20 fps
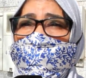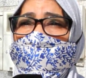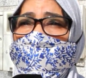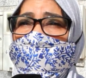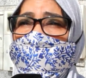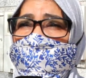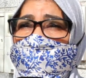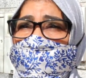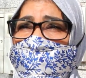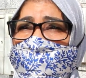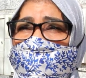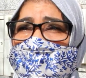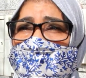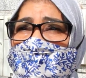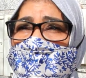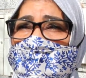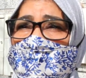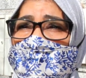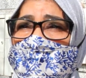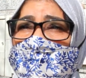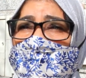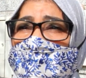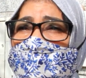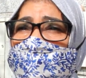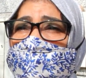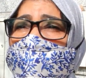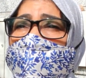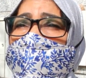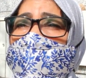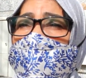دأكادير
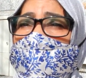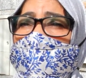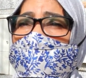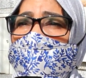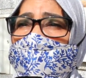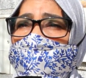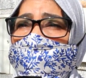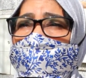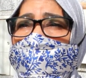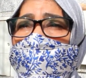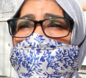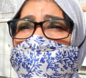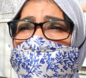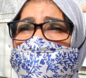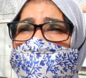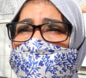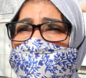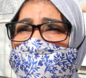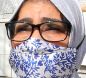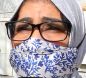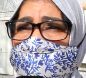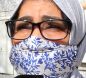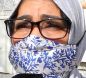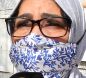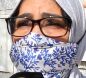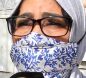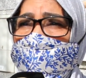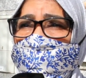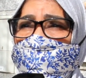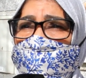كلها كل شيء الناس
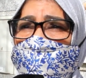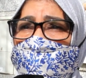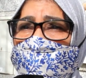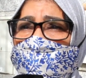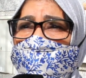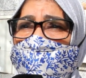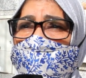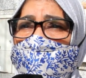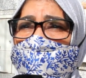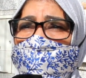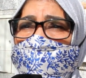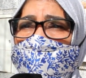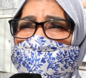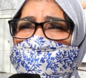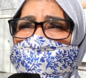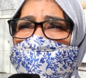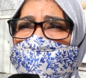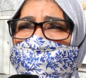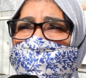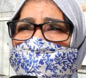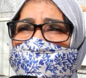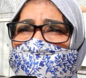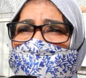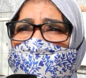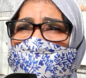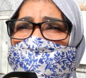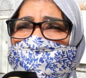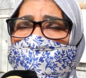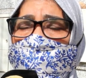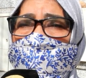مواطنين كانوا كيستافدوا من
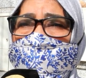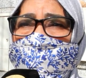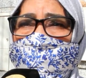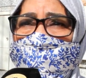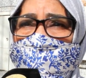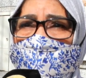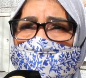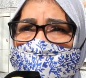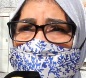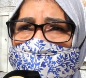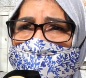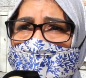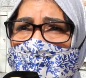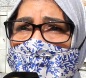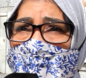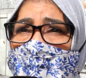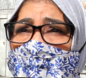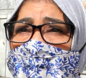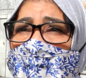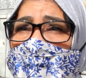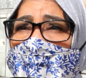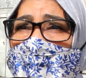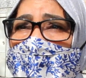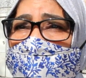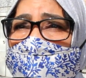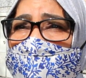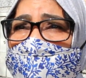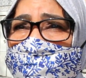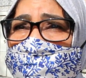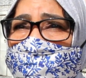الخدمات ديالها
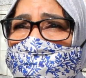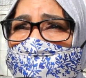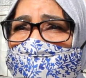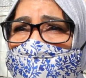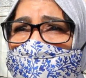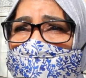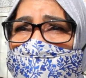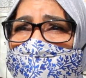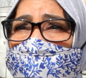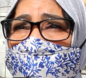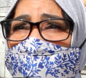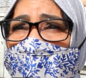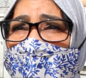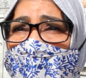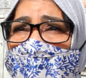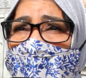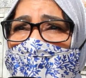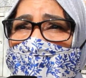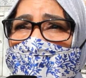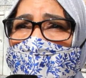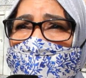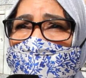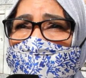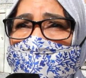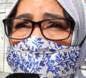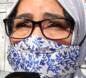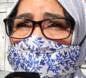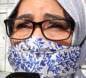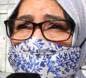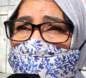هذا النهار
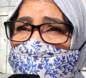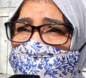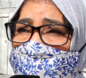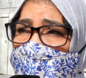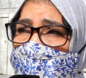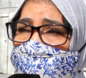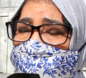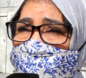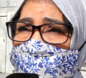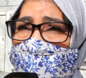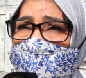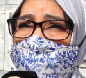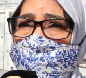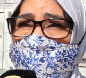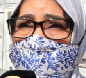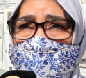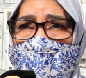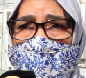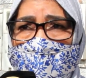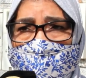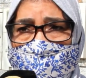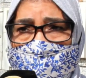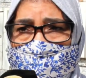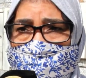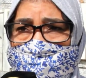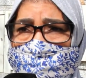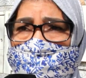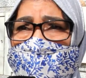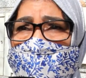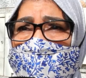آه، هاد الايام هاد
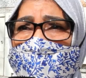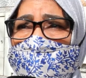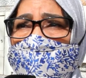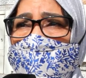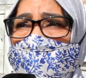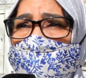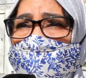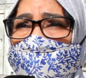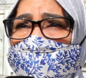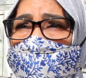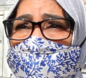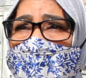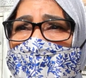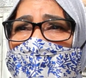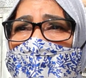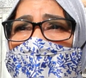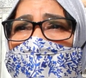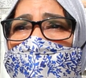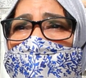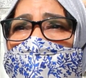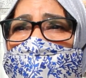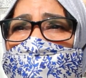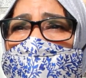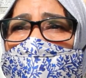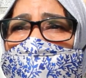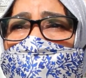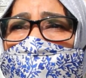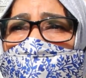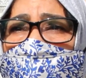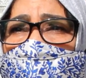العيمه الاواخر
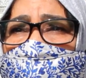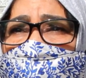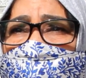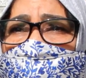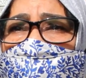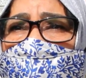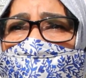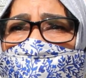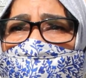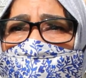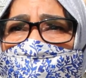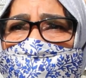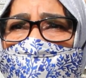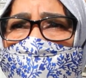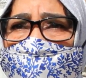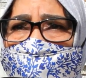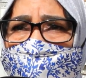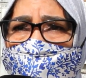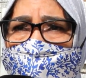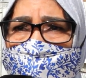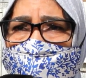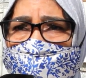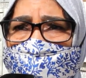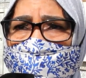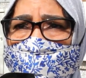داروا لنا سياسه التقشف